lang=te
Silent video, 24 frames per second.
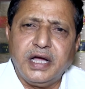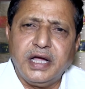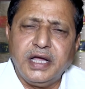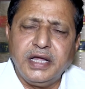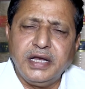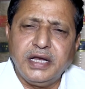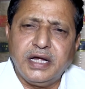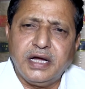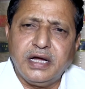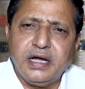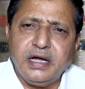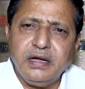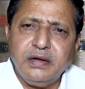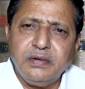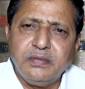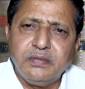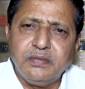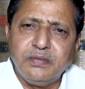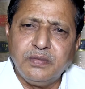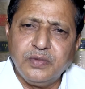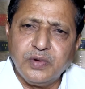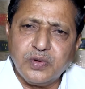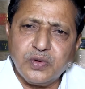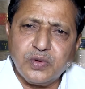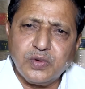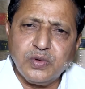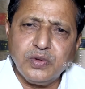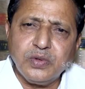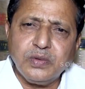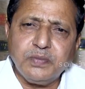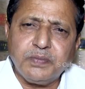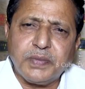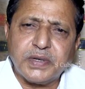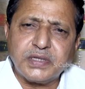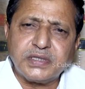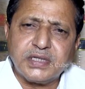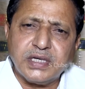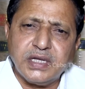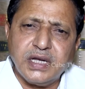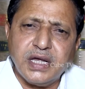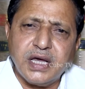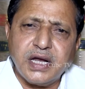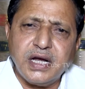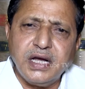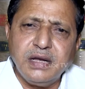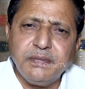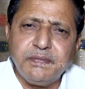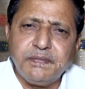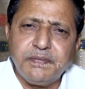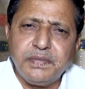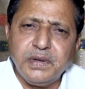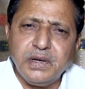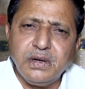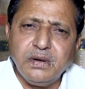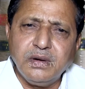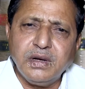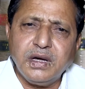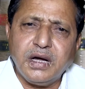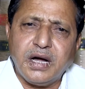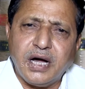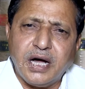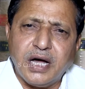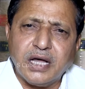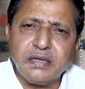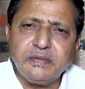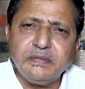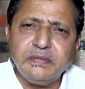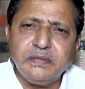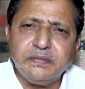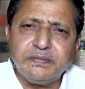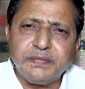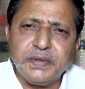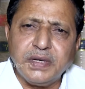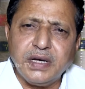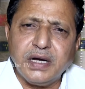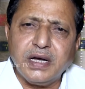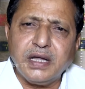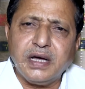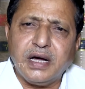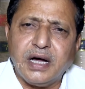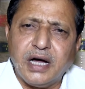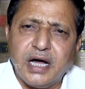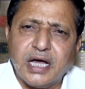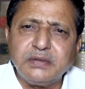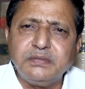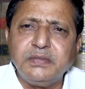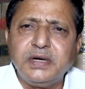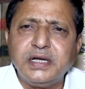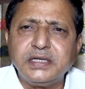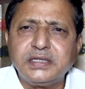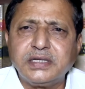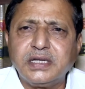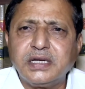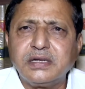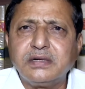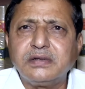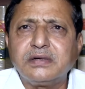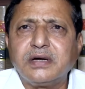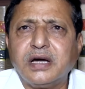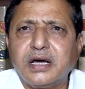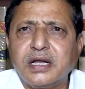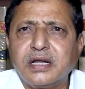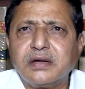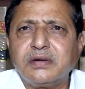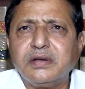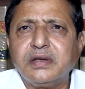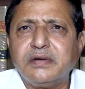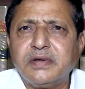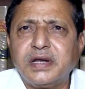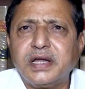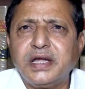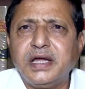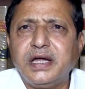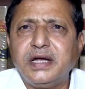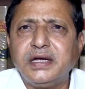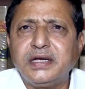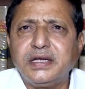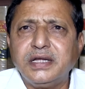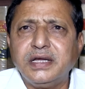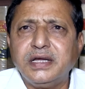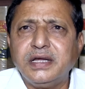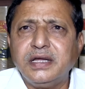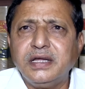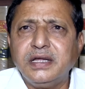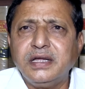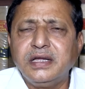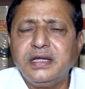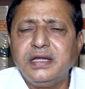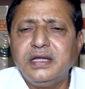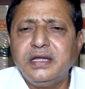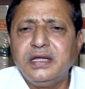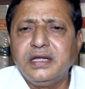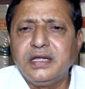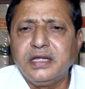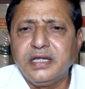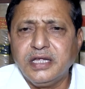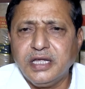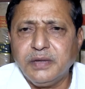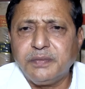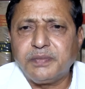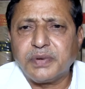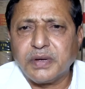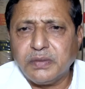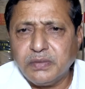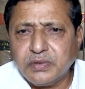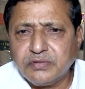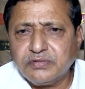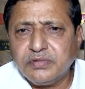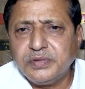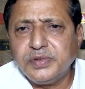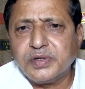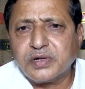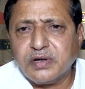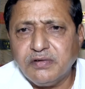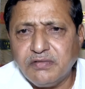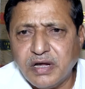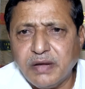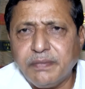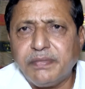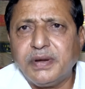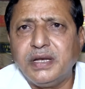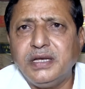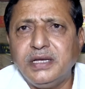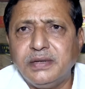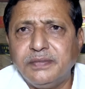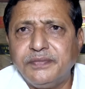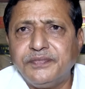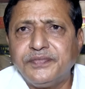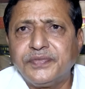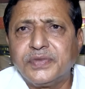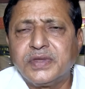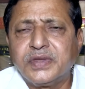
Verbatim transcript: అయిన ముక్కు పచ్చలారని పిల్లల ఆత్మ పిల్లల ఆత్మహత్యలకు కారకులు ఎవరయ్యా అంటే ఈ ప్రభుత్వం యొక్క వైఫల్యం